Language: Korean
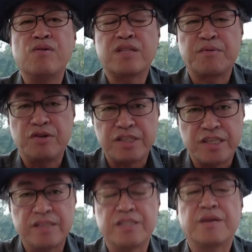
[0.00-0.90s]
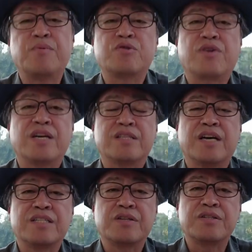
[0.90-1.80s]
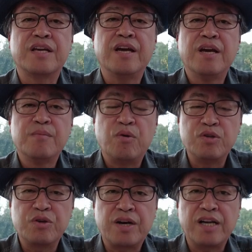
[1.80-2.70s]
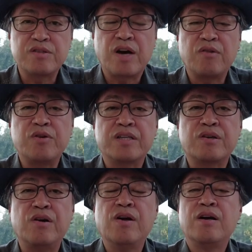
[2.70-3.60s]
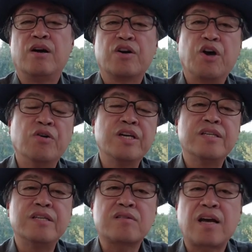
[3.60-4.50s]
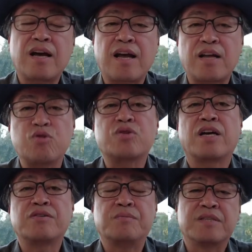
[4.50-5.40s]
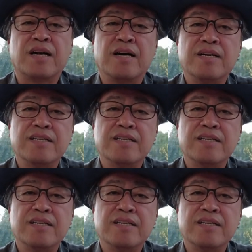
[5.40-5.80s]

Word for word: 그다음에 현지인 이제 보조 가이드가 있었는데 보조 가이드하고 해서 경위를 다 조사하는 겁니다.